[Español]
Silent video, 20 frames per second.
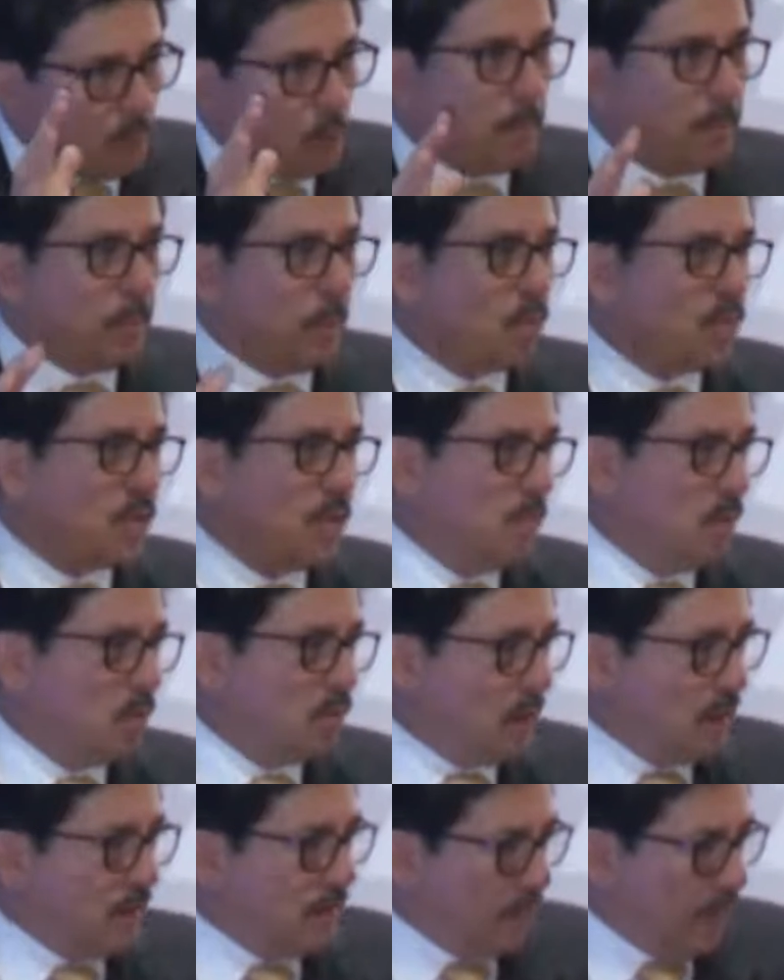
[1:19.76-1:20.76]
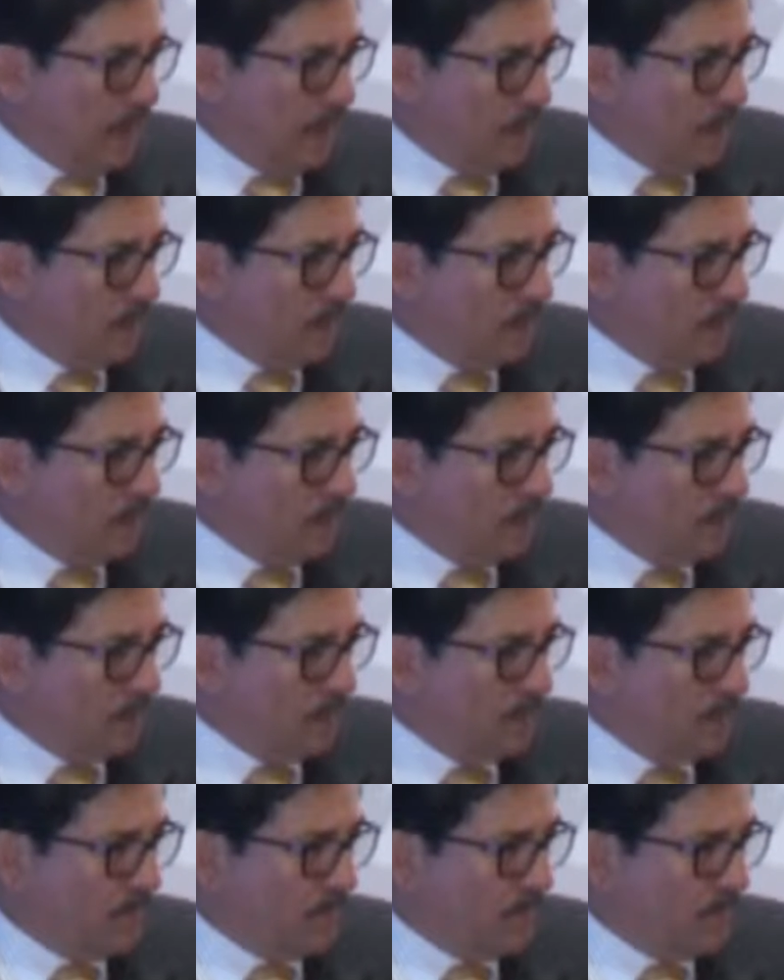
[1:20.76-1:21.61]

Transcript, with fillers: por los próximos 30 años.